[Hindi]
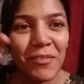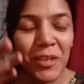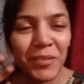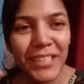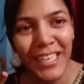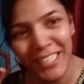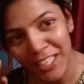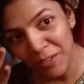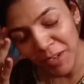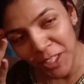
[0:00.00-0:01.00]
इधर कैमरा
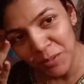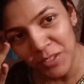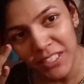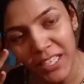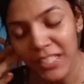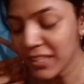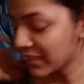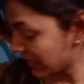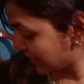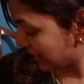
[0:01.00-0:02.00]
में देखने के बाद ही मुझे
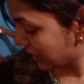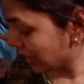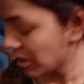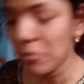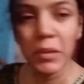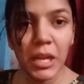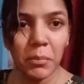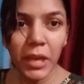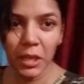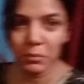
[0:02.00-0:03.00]
याद आता
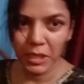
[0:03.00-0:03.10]
है मेरा